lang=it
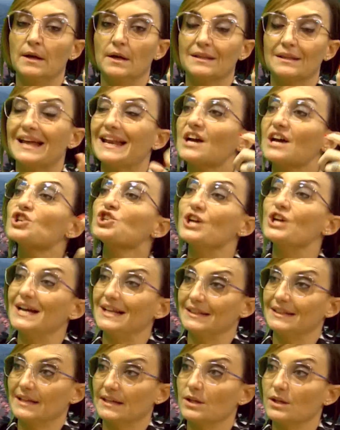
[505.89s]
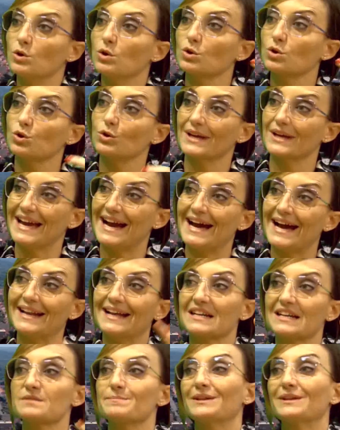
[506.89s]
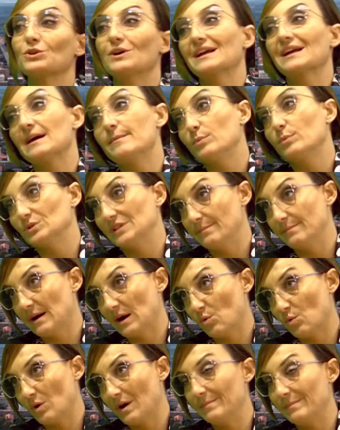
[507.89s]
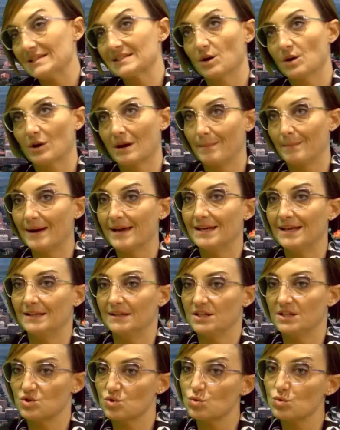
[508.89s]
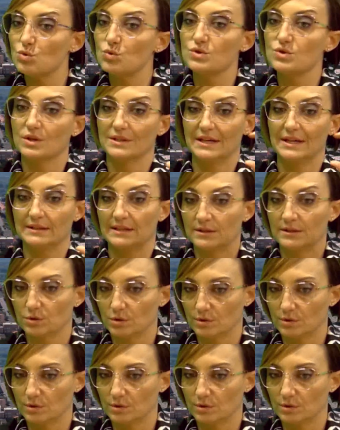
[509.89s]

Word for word: dalla scelta di Cortogliana rispetto al campo di Bacuabis che oramai è in disuso da tanto